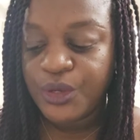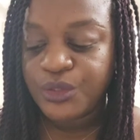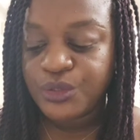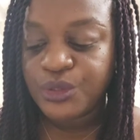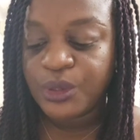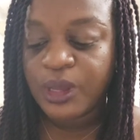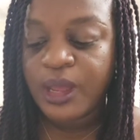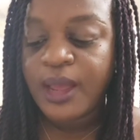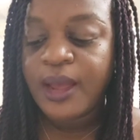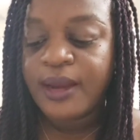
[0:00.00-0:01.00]
sur
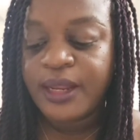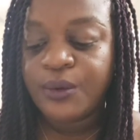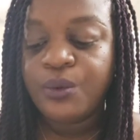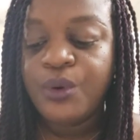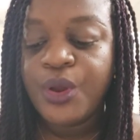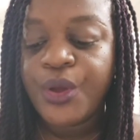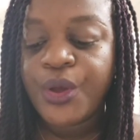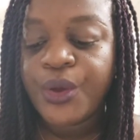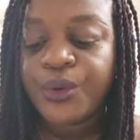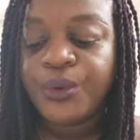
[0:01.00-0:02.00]
les
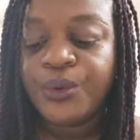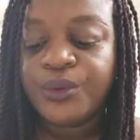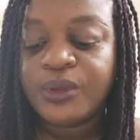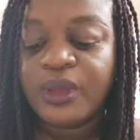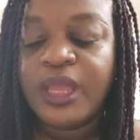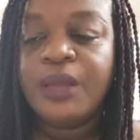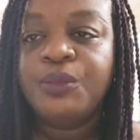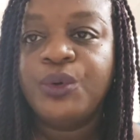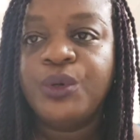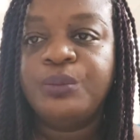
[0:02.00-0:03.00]
couleurs de notre
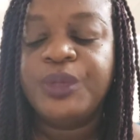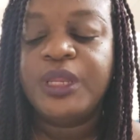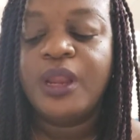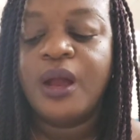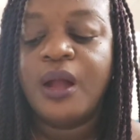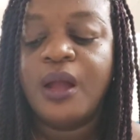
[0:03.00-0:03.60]
hémoglobine.